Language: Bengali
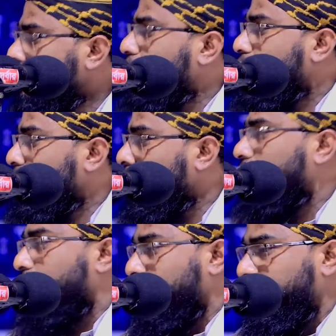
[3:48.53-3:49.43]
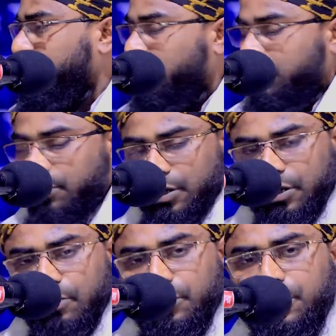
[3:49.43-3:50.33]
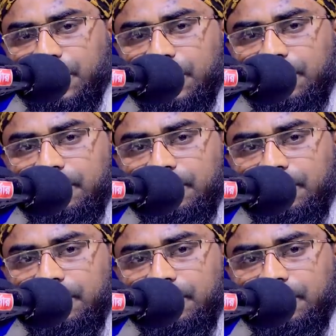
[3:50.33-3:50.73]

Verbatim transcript: যত শর্ট হয় ঠিক না বেটি